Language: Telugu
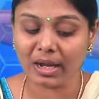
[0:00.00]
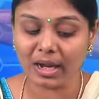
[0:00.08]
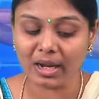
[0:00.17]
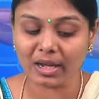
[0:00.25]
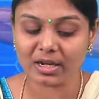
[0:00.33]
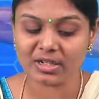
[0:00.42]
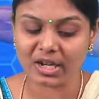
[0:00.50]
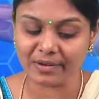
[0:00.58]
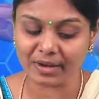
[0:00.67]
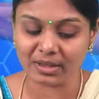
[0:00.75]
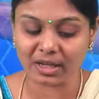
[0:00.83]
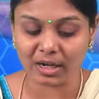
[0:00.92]
కీళ్ళకి
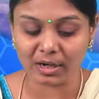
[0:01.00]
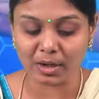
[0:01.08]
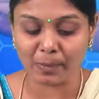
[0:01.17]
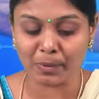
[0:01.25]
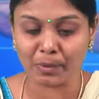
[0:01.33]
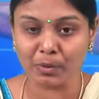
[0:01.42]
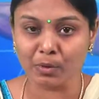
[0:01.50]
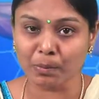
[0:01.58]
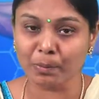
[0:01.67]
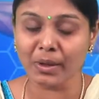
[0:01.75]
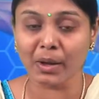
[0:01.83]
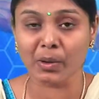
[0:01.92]
క్షయవ్యాధి కలిగినప్పుడు
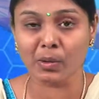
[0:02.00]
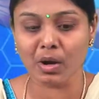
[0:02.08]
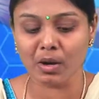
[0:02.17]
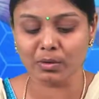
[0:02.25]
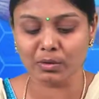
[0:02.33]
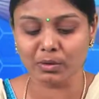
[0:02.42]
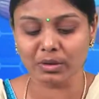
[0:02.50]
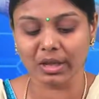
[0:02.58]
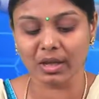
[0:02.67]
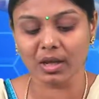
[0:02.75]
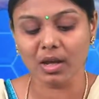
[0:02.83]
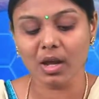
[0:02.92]
నొప్పి ఎక్కువగా ఉంటుంది
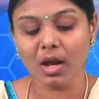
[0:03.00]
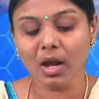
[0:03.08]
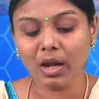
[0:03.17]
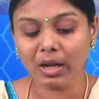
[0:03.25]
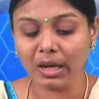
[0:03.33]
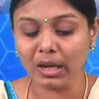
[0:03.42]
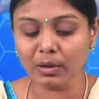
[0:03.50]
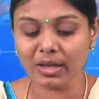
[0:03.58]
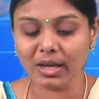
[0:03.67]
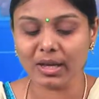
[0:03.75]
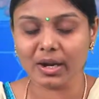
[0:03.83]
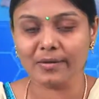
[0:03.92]
కీలు
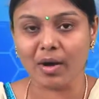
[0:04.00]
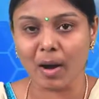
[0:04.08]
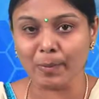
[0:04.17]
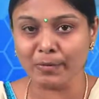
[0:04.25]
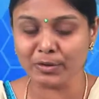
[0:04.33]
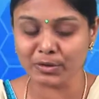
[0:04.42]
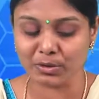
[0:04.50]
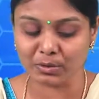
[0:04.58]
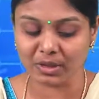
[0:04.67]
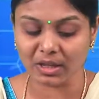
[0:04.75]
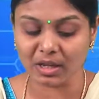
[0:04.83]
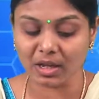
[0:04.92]
దగ్గర వాపు
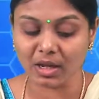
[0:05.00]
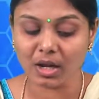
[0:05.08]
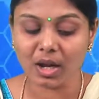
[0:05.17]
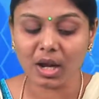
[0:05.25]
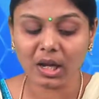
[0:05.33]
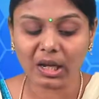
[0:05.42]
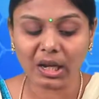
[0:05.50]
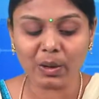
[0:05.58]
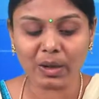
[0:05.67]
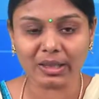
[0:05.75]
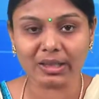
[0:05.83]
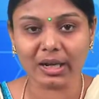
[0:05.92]
వస్తుంది కీలు
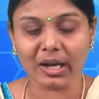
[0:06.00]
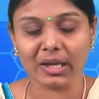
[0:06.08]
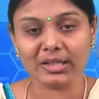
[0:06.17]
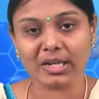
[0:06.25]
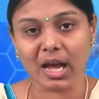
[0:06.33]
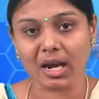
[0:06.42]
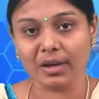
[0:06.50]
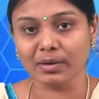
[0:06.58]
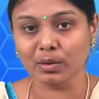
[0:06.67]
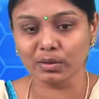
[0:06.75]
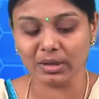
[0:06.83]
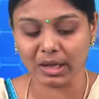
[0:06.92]
కదలిక చాలా
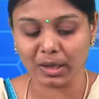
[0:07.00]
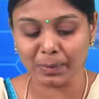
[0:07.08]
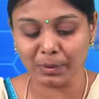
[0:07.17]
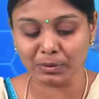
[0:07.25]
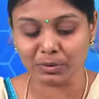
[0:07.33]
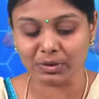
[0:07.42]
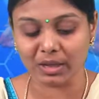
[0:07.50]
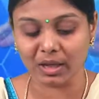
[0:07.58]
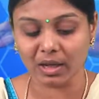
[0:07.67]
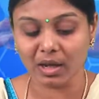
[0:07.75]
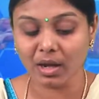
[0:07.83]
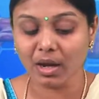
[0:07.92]
వరకు తగ్గిపోతుంది
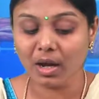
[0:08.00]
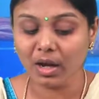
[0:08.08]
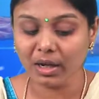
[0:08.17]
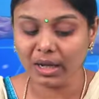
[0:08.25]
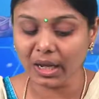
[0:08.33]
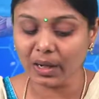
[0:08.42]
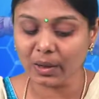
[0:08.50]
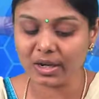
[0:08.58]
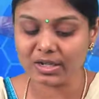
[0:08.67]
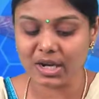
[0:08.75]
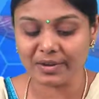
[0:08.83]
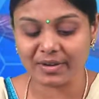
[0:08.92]
కీలుకి
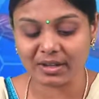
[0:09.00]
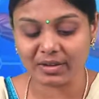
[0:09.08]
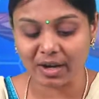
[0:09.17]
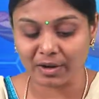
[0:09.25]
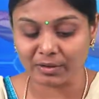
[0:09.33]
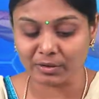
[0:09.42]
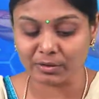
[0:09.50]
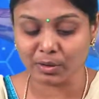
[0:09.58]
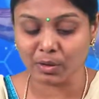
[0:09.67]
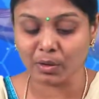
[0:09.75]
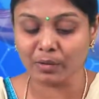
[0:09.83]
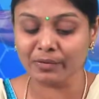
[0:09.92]
క్షయవ్యాధి
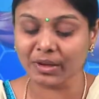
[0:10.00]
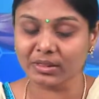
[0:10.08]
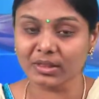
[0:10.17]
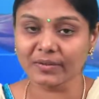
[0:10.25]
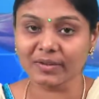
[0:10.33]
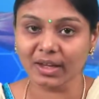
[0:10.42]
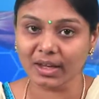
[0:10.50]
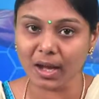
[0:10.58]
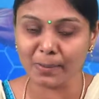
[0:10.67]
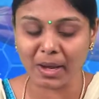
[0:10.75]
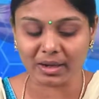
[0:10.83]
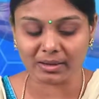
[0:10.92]
రావడంతో వ్యక్తి
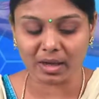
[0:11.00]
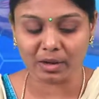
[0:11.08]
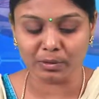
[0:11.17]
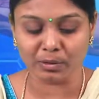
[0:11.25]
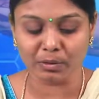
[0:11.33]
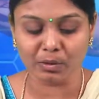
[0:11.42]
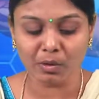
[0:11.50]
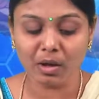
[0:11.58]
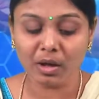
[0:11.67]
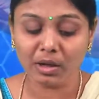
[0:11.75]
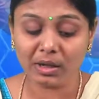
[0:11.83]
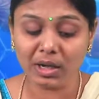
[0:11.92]
వీక్గా మారతాడు
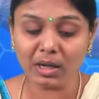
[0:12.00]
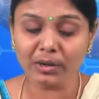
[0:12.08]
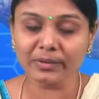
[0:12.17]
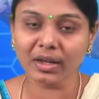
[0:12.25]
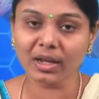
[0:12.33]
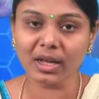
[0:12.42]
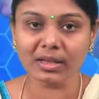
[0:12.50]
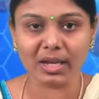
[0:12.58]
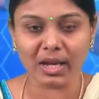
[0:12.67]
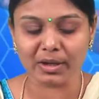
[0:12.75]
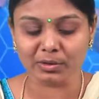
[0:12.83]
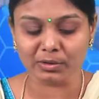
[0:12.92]
కీలు వీక్గా
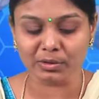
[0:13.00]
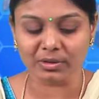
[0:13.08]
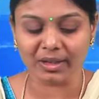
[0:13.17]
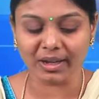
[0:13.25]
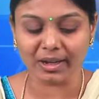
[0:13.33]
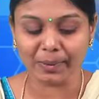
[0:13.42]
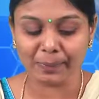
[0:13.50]
తయారవుతుంది